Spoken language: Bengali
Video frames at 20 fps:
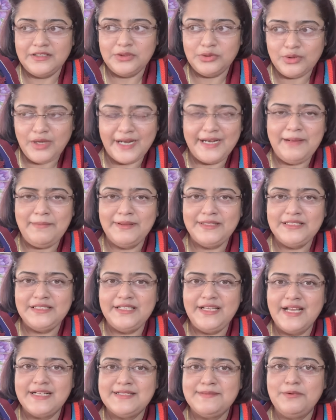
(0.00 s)
তো খানিক বাজে
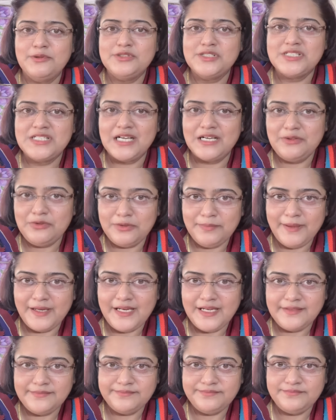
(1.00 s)
তিনি একটা পঞ্চাশ টাকা নোট
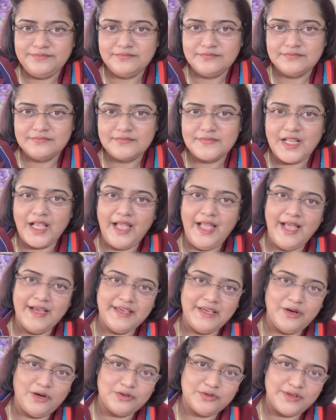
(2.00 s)
ফেললেন
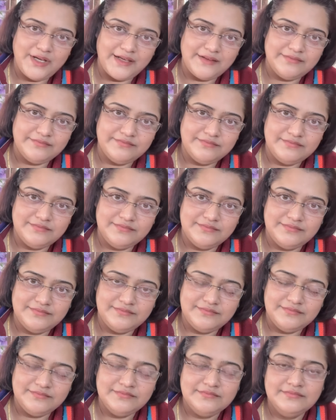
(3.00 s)
একই ঘটনা
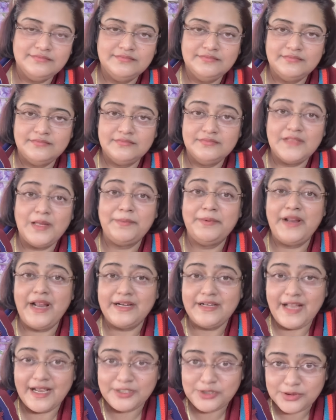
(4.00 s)
তারপরে
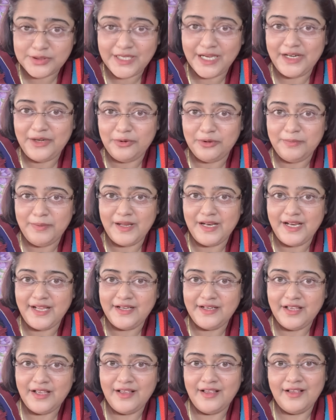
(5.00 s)
একটা একশো টাকার নোট
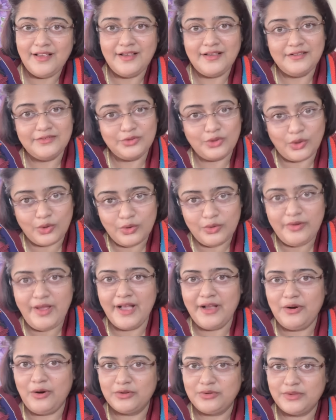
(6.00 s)
ফেললেন তখনও
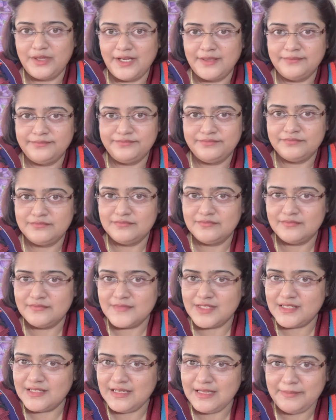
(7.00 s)
এক ঘটনা
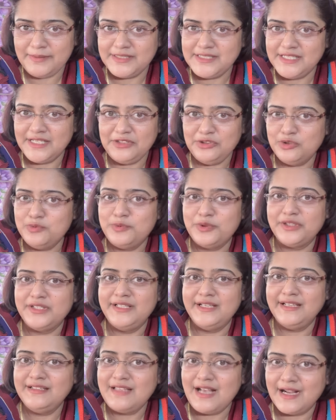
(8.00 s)
লেবারটি কিন্তু উপরের
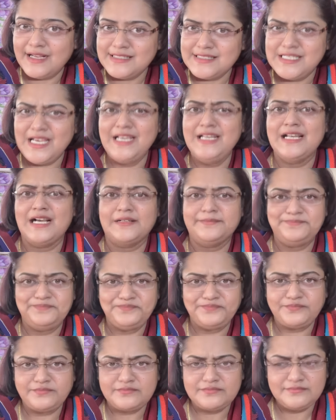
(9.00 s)
দিকে তাকাচ্ছেই না
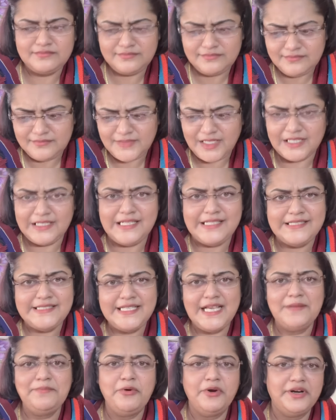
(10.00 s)
নিচ্ছে
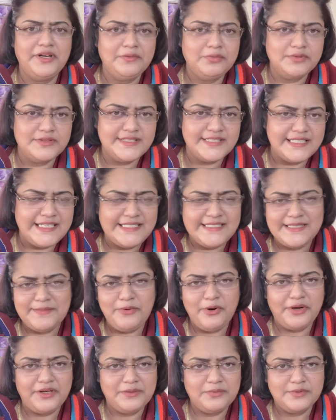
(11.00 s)
আর পকেটে ভরছে নিচ্ছে
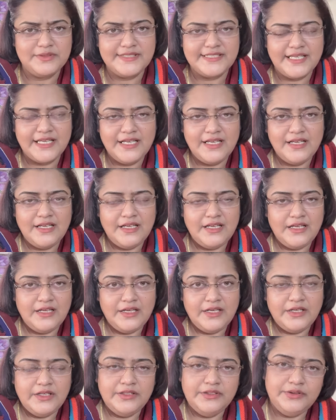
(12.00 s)
পকেটে ভরছে
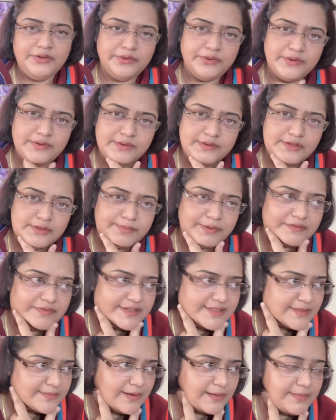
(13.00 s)
তো
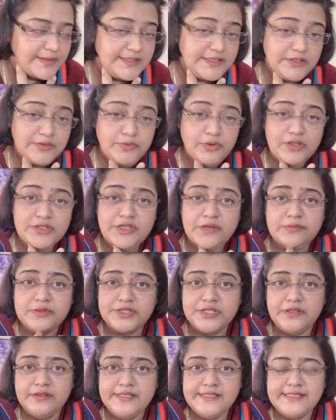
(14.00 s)
সুপারভাইজার ভাবেন যে তো মহা
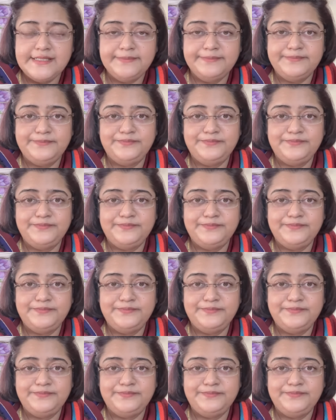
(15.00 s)
সমস্যা হয়েছে